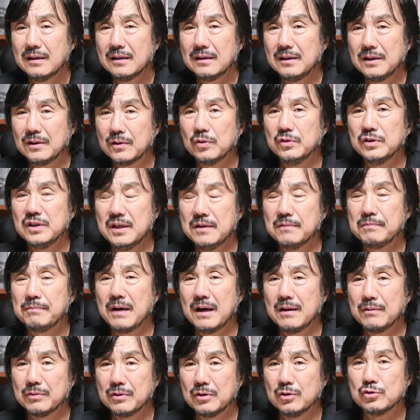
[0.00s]
니콘
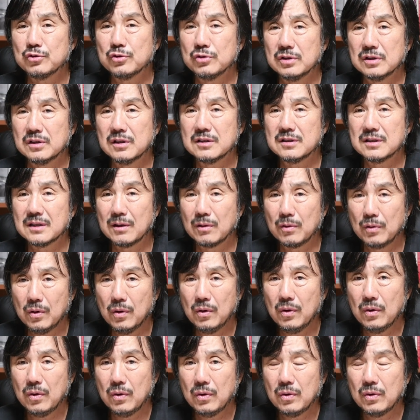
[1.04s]
D5를 주는
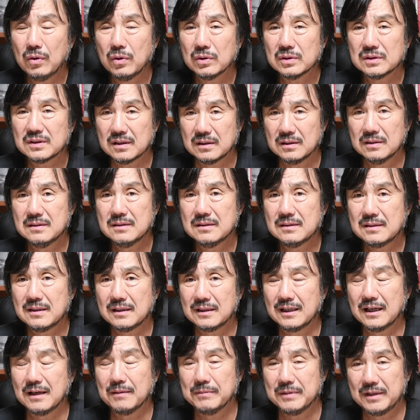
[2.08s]
것이라고 저는
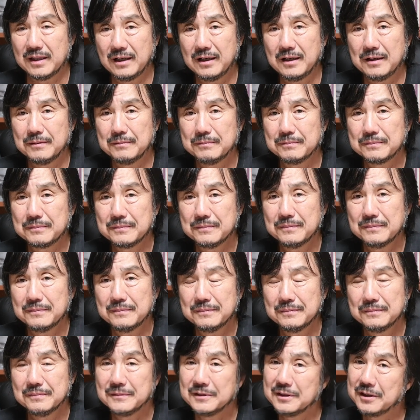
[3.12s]
생각합니다.
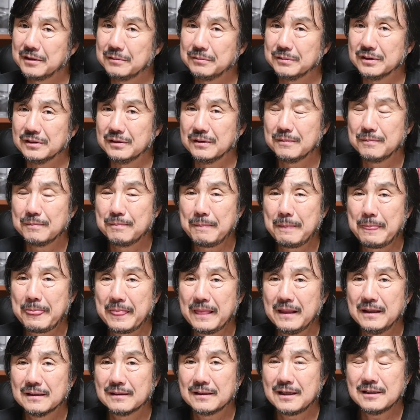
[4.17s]
여러분
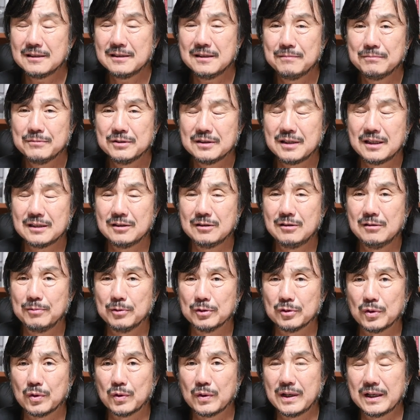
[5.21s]
다시 한번 사진을
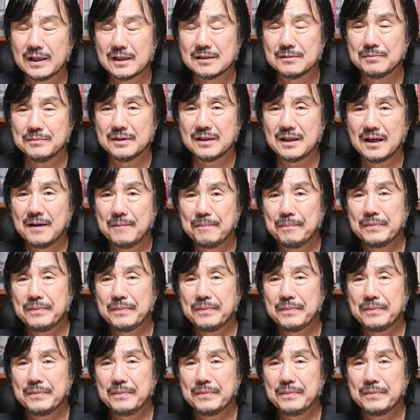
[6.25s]
보도록 하겠습니다.